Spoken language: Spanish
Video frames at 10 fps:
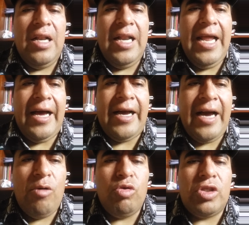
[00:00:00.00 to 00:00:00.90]
la
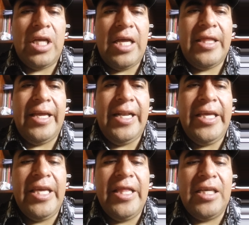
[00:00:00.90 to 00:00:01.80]
causa de
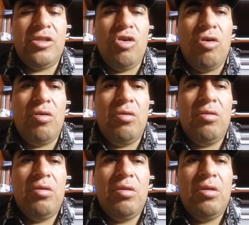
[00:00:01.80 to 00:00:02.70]
liquidación
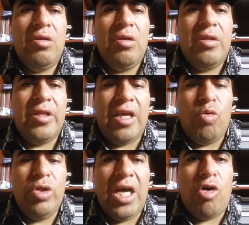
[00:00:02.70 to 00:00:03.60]
de
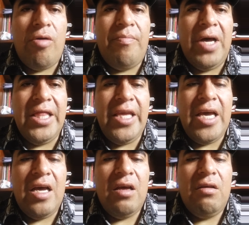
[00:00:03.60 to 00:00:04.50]
una
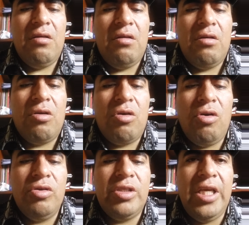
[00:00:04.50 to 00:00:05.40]
compañía
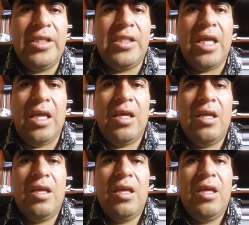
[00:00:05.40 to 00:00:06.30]
consiste
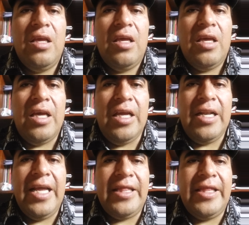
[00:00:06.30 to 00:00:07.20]

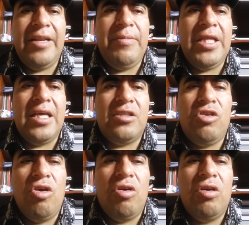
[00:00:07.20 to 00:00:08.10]
en la
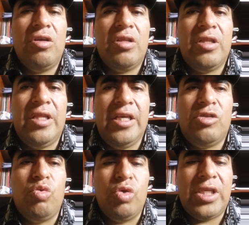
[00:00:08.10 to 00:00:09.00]
terminación de
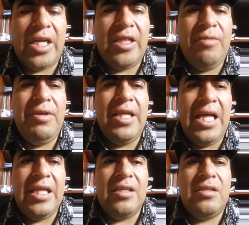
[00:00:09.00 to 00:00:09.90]
sus
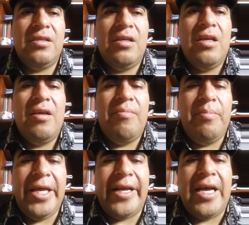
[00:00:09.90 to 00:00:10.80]
actividades
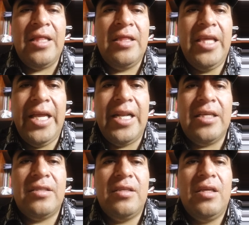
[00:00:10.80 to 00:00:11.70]

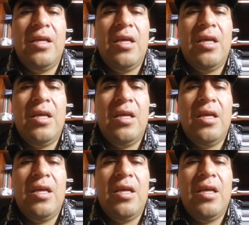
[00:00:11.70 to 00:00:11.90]
mercantiles